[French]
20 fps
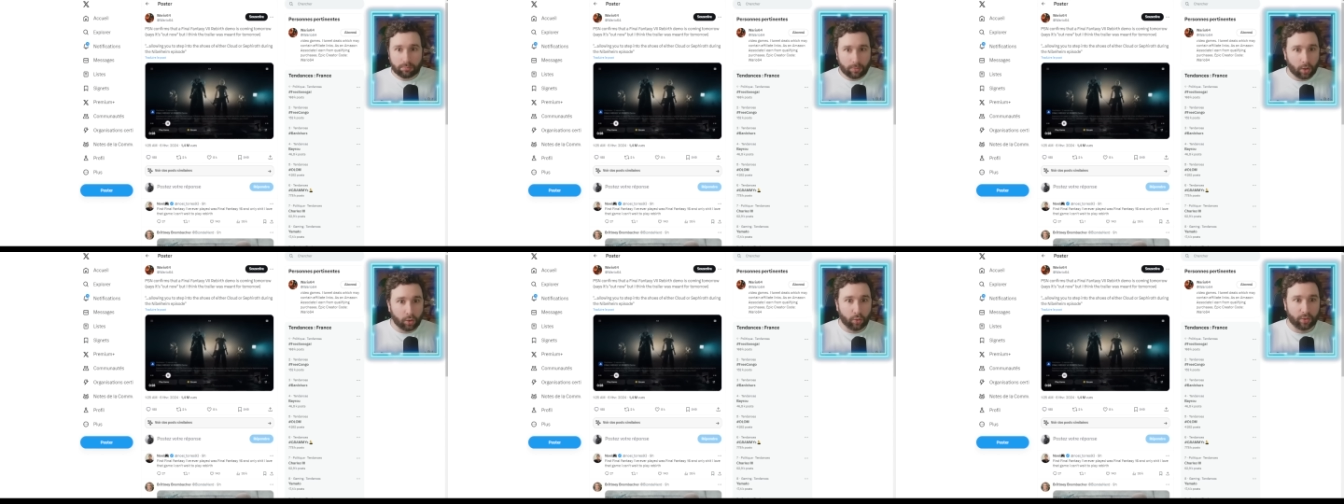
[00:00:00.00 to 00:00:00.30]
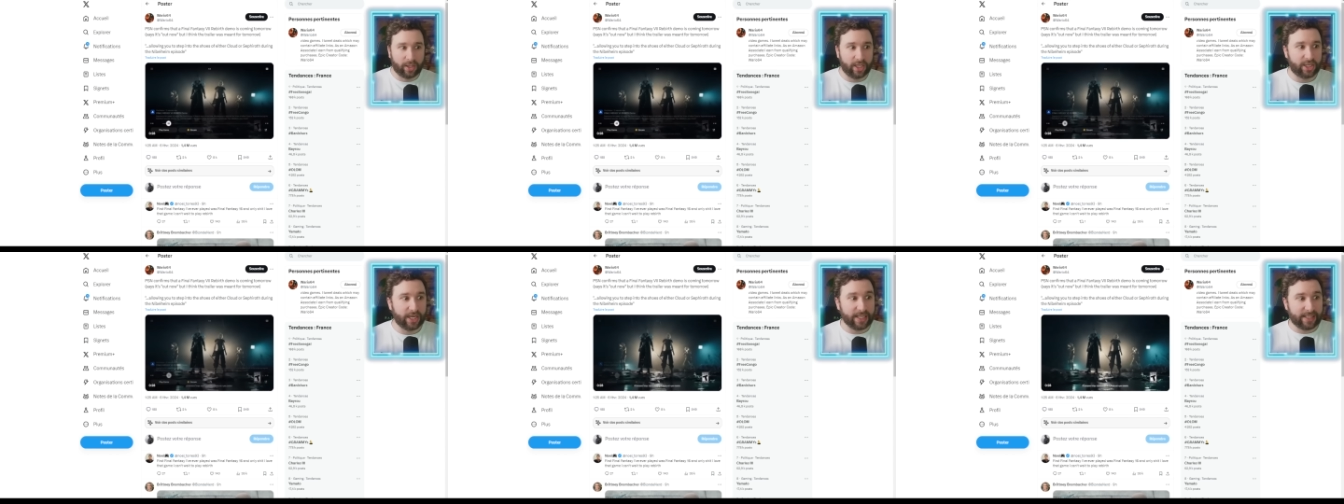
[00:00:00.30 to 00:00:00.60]

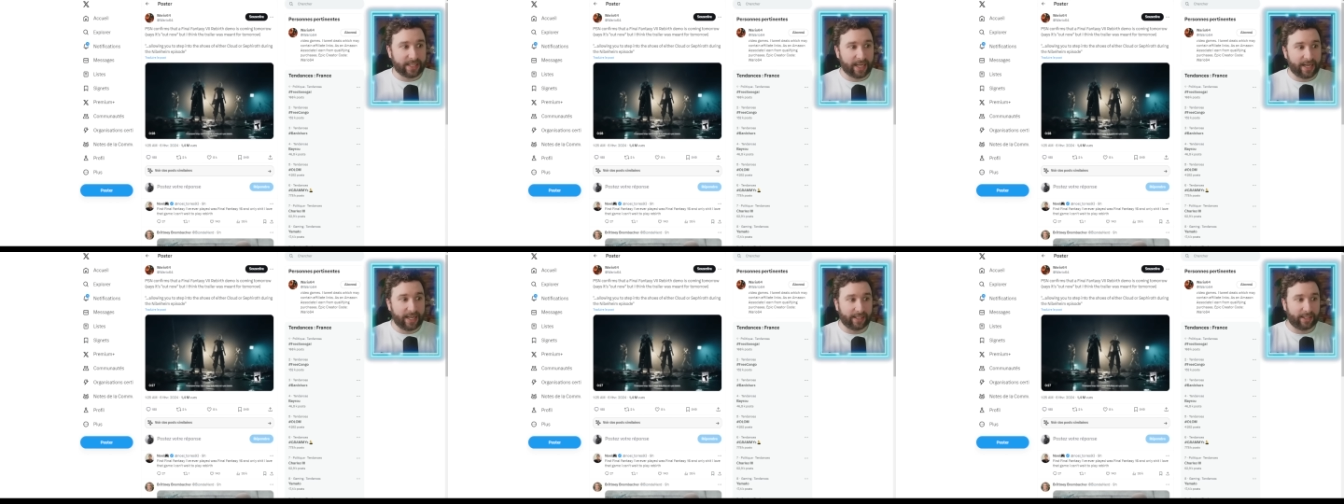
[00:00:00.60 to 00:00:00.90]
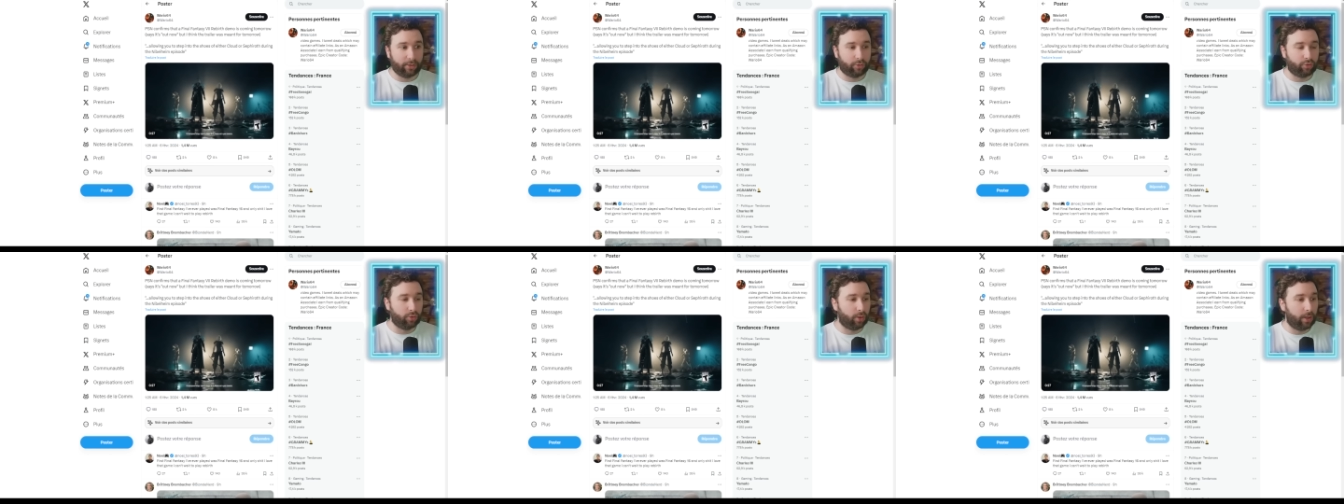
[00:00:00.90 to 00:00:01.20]
donc déjà, ça a l'air
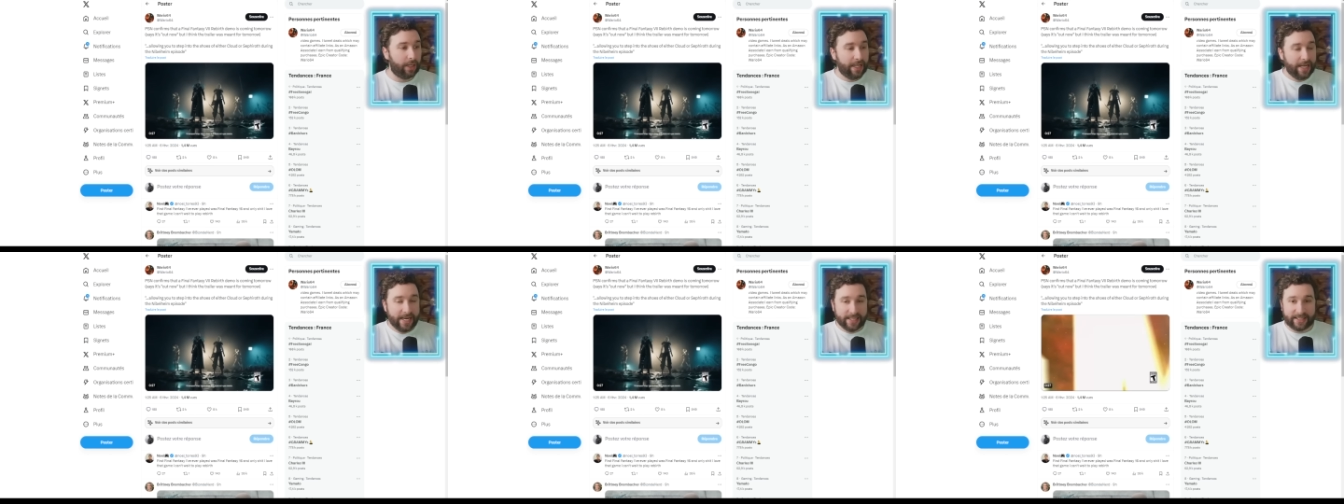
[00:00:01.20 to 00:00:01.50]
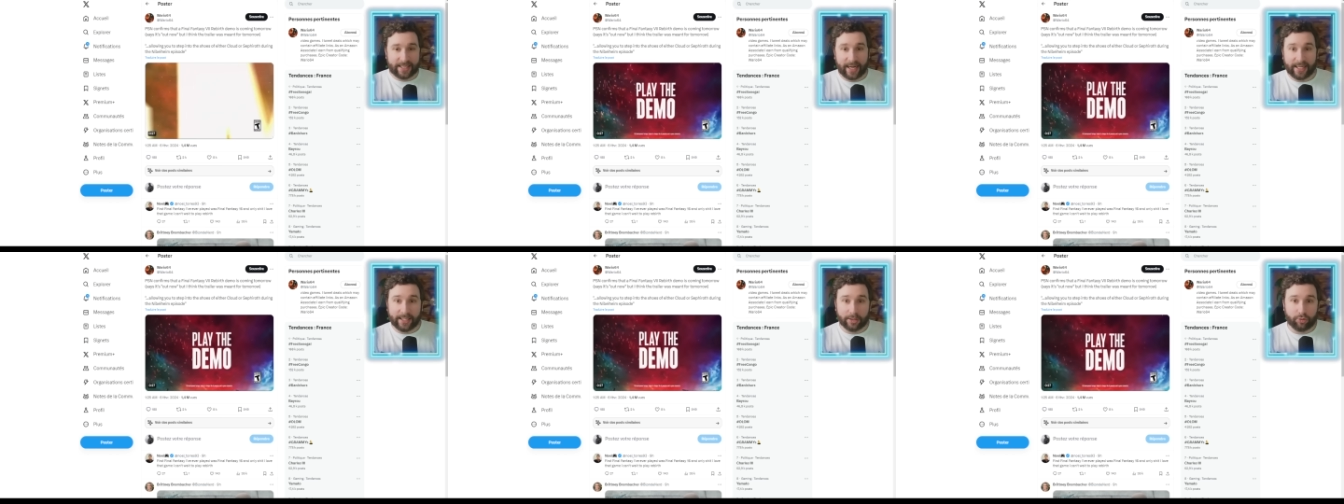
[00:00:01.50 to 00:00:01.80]
d'être une,
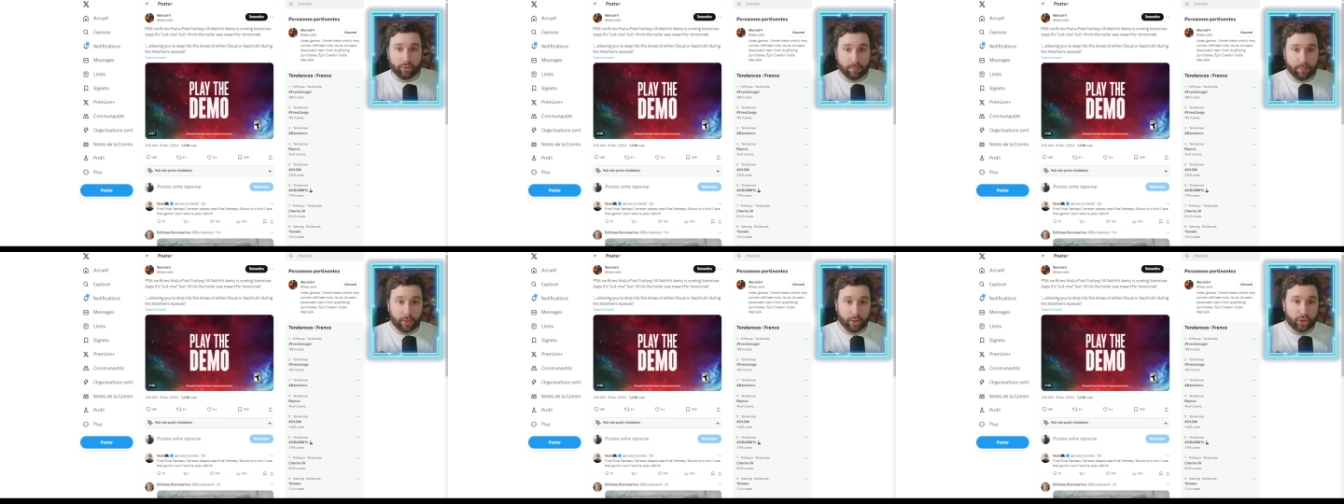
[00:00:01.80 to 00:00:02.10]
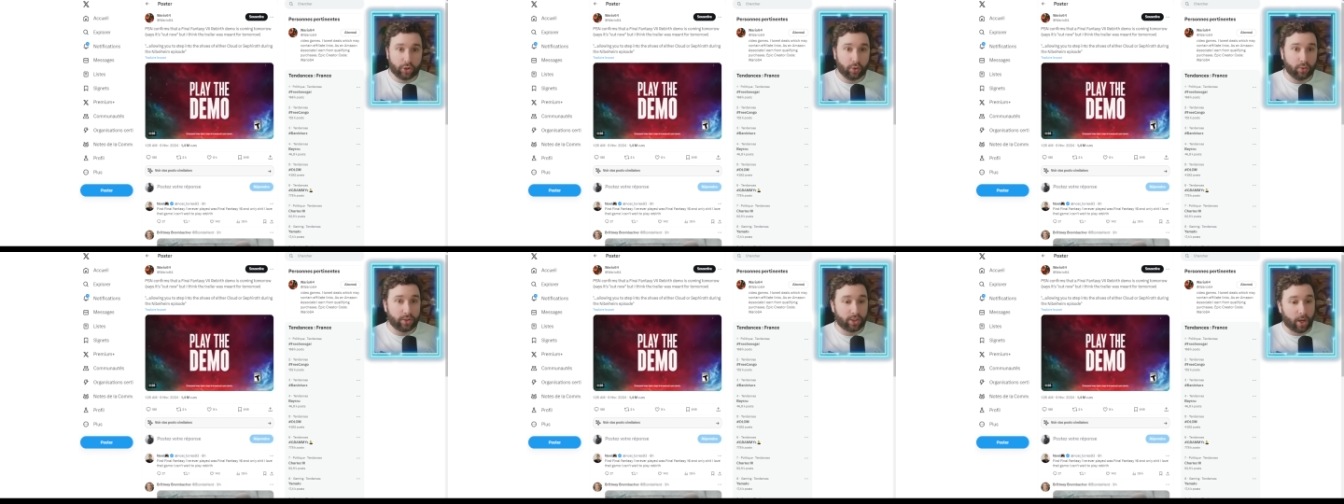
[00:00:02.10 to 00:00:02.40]
d'être une bonne
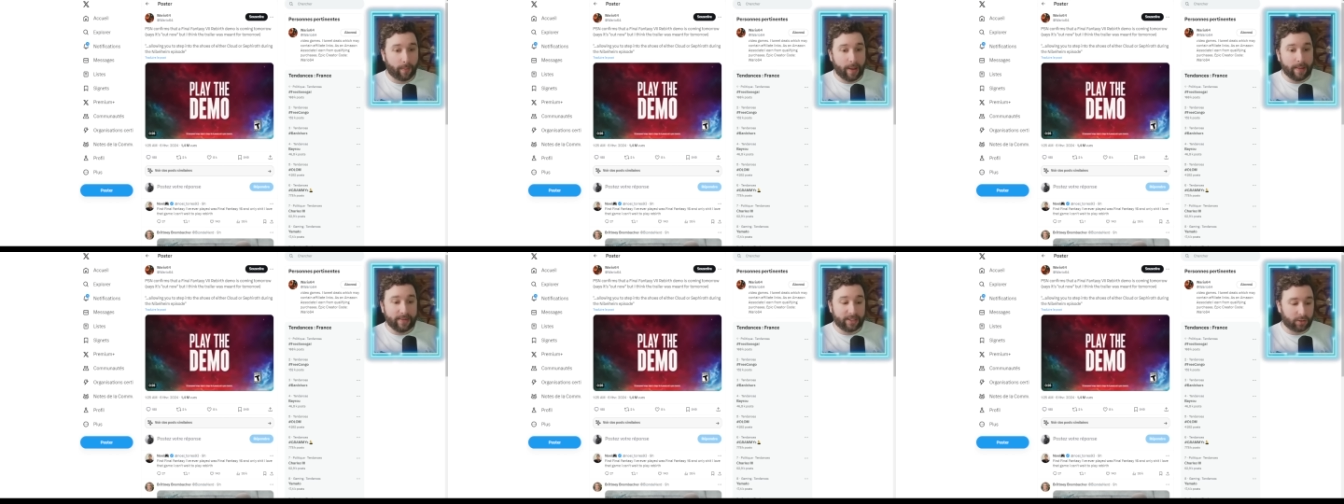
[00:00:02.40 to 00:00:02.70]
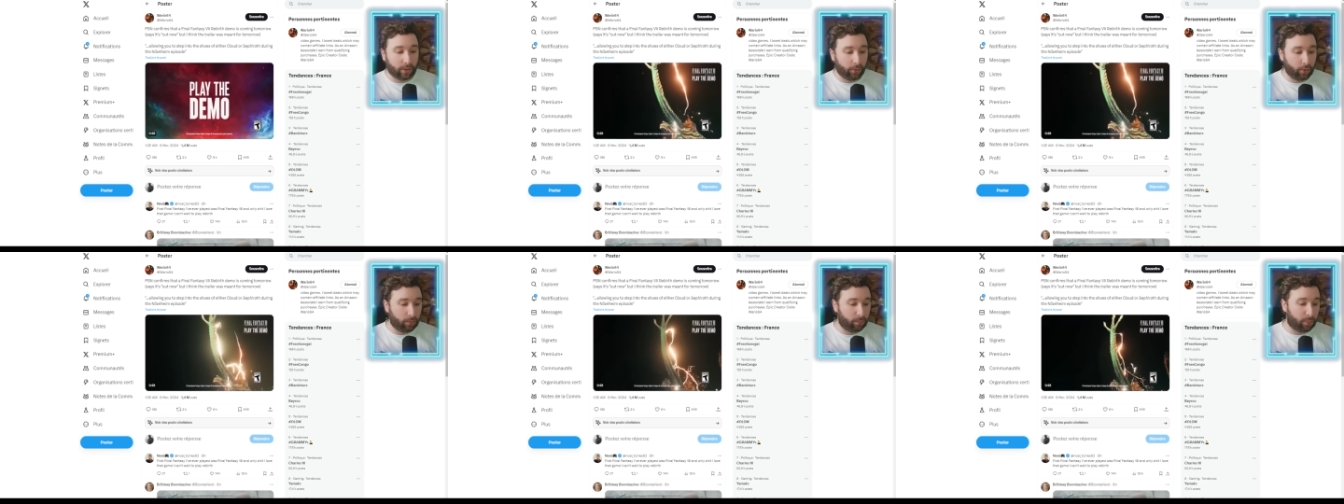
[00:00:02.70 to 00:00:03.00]
chose quand même,
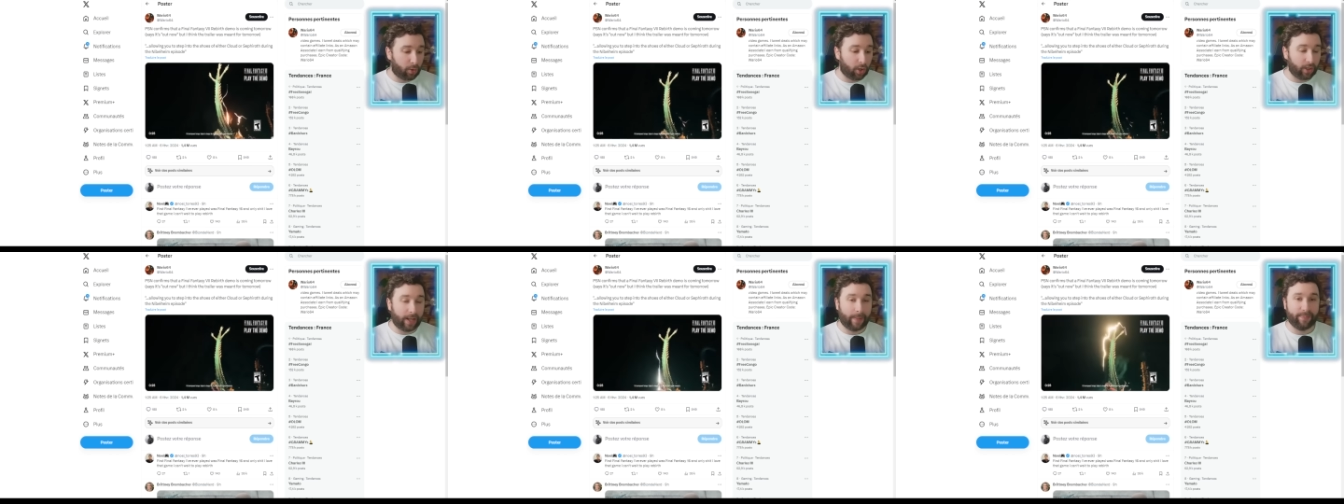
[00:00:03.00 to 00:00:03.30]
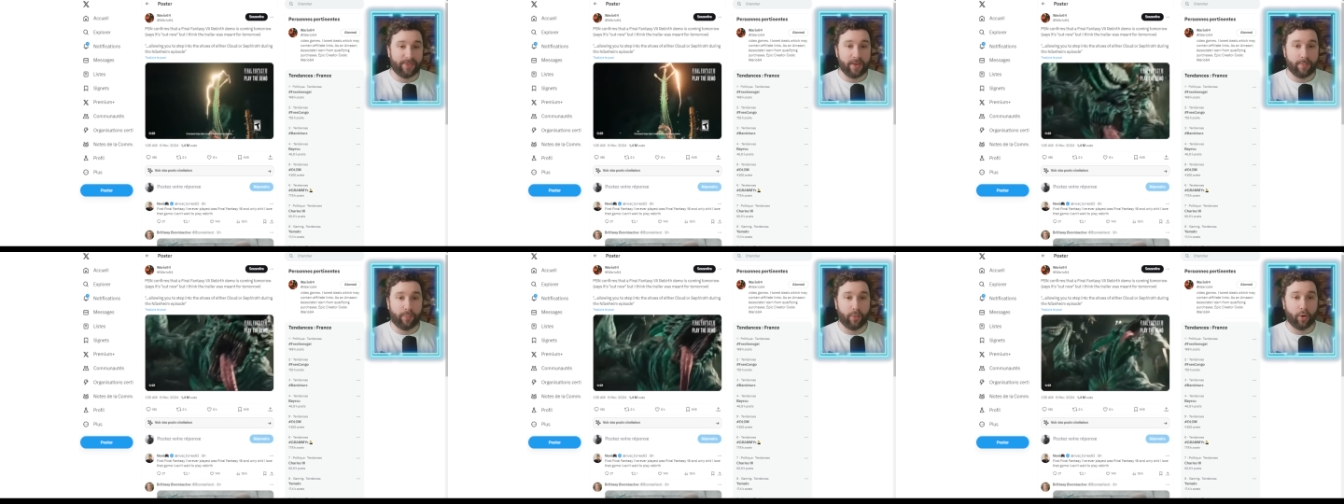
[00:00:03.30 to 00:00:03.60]
histoire de le prendre un
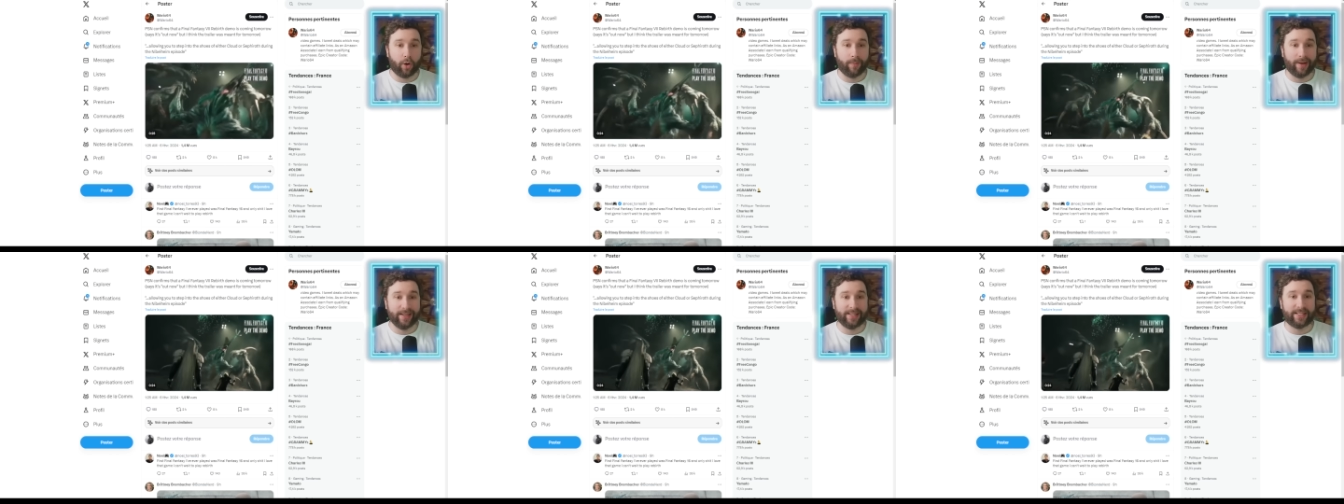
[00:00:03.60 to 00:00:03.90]
petit peu en main,